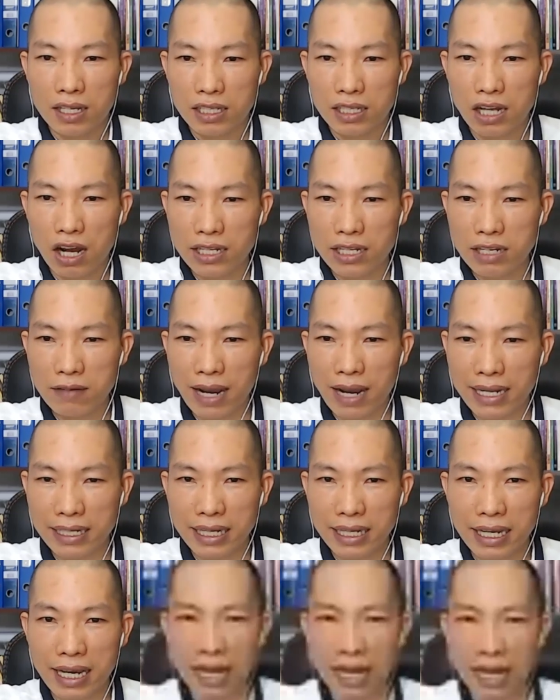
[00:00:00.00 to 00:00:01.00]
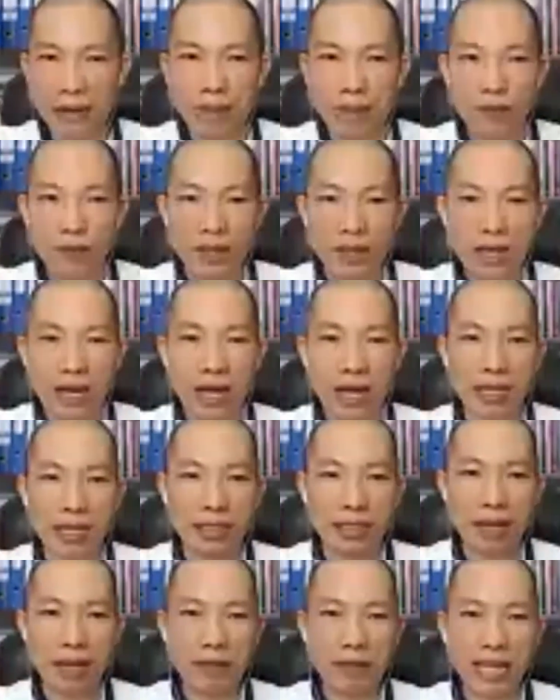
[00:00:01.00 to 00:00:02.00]
Rồi, như vậy thì uh,
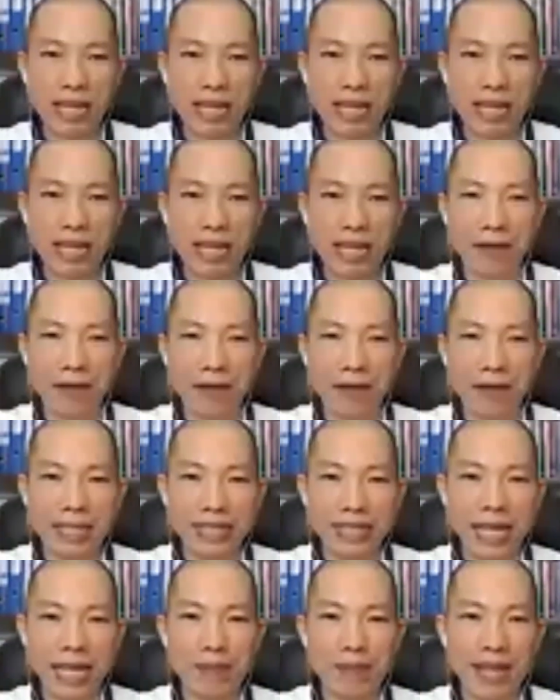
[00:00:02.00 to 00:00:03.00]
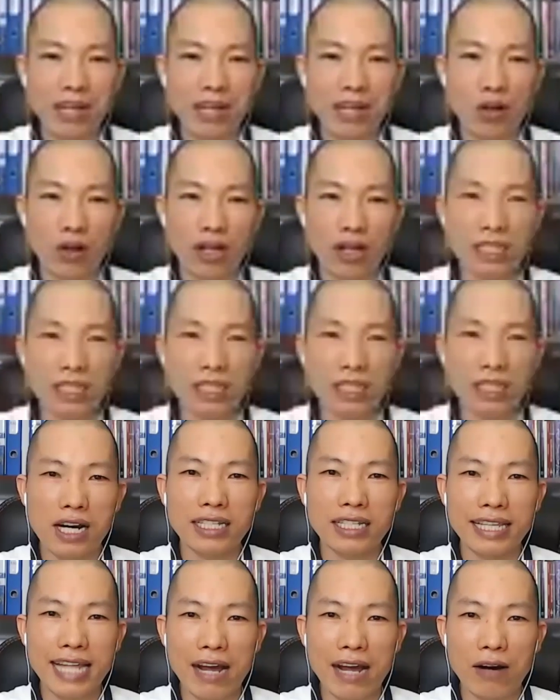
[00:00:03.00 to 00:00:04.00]
tiếp theo là vậy thì tiềm năng của con người như
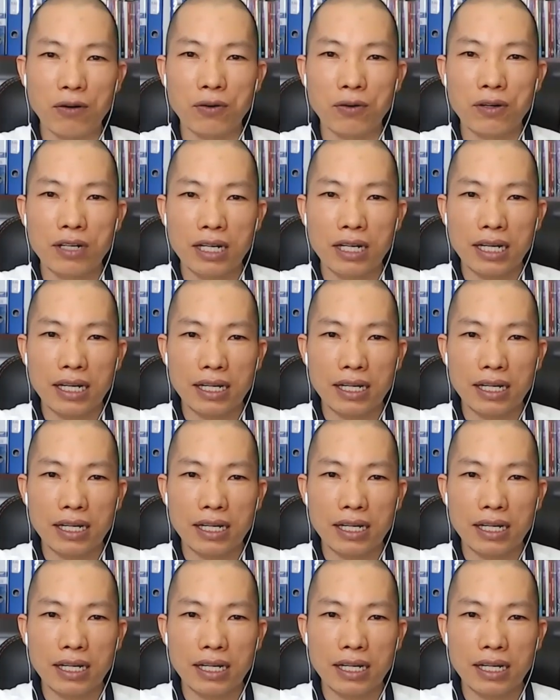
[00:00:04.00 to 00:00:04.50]
thế nào,